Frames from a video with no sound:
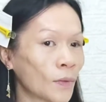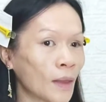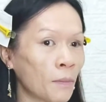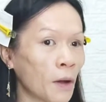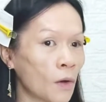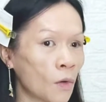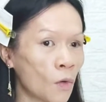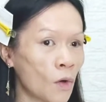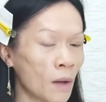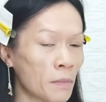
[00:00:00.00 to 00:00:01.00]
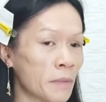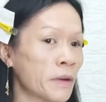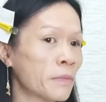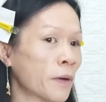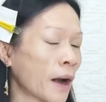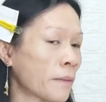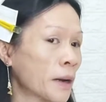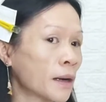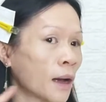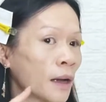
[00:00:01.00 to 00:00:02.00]
แต่พอลงคู่กับ บี บี
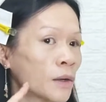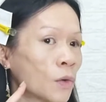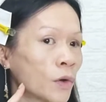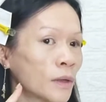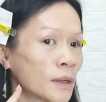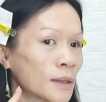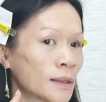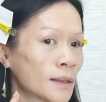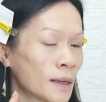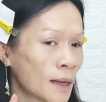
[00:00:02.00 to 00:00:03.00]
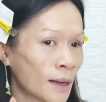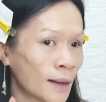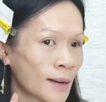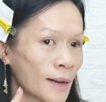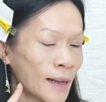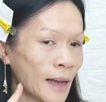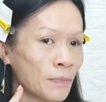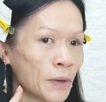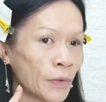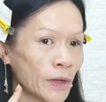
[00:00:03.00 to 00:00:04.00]
Primer นะคะทุกคนคือได้งา
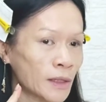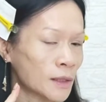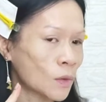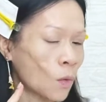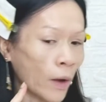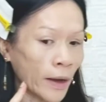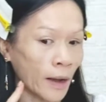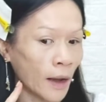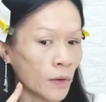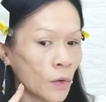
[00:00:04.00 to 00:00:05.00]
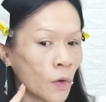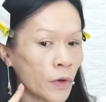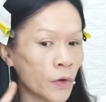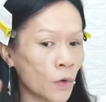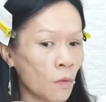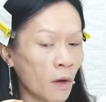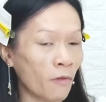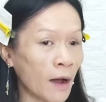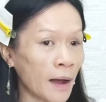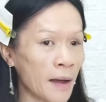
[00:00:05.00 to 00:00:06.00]
นผิวที่สวยนะคะทุกคนดูแบ
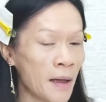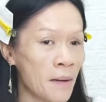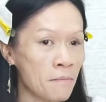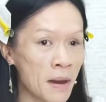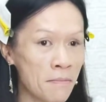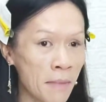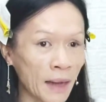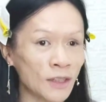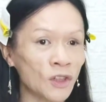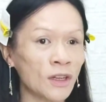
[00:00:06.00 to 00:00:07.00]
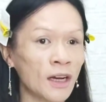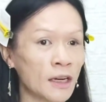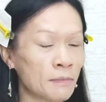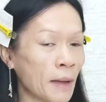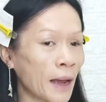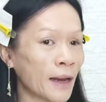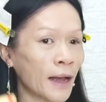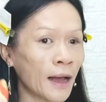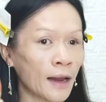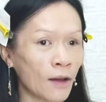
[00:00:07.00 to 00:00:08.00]
บว่าไม่แมตต์จนเกินไป
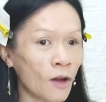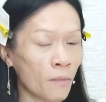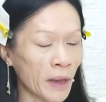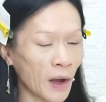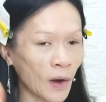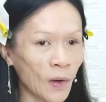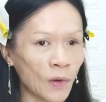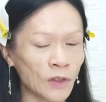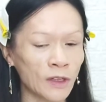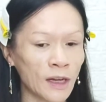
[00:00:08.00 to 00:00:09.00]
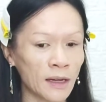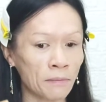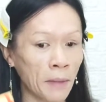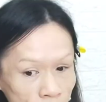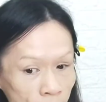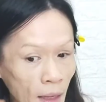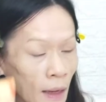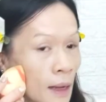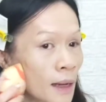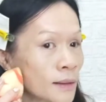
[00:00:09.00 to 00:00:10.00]
นะคะแล้วก็ไม่โกรจนเกินไปเนี่ย
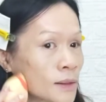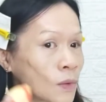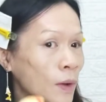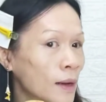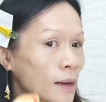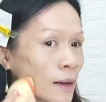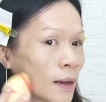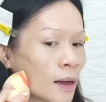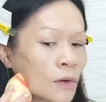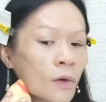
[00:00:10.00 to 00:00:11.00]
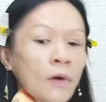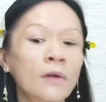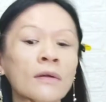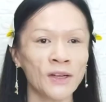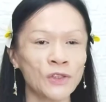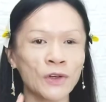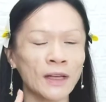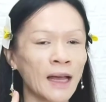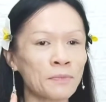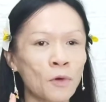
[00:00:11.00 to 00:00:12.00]
กำลังสวยเลยค่ะทุกคนส่วน
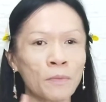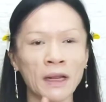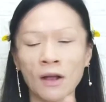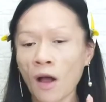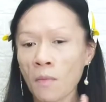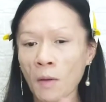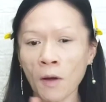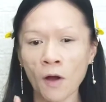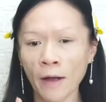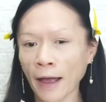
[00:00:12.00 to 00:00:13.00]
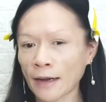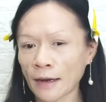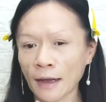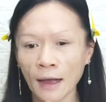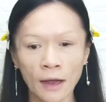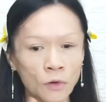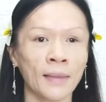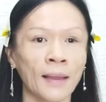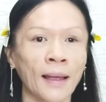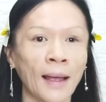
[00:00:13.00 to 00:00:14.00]
การปกปิดก็พอๆกันอ่ะนะคะทุก
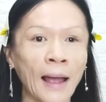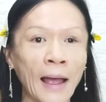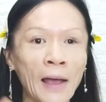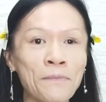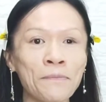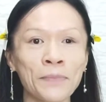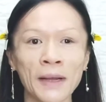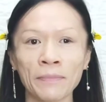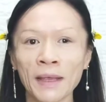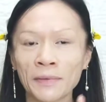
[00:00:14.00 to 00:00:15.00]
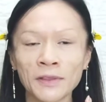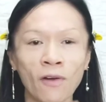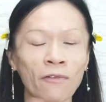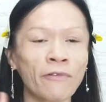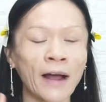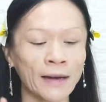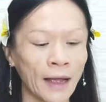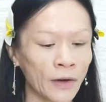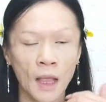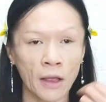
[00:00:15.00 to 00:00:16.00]
คนอ่ะให้เปรียบเทียบสองฝั่งนะ
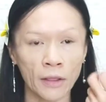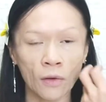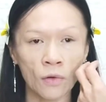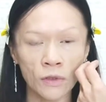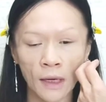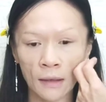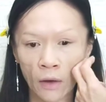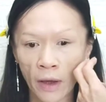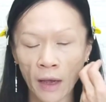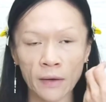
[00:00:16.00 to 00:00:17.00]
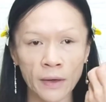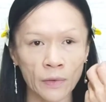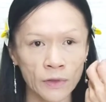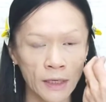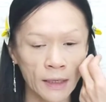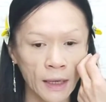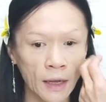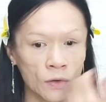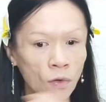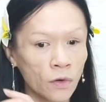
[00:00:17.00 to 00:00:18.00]
คะทุกคนแต่คูชั่นเข้าแห้งเร็วจริงนะ
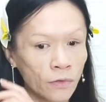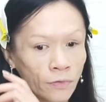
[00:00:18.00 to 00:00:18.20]
คะทุกคน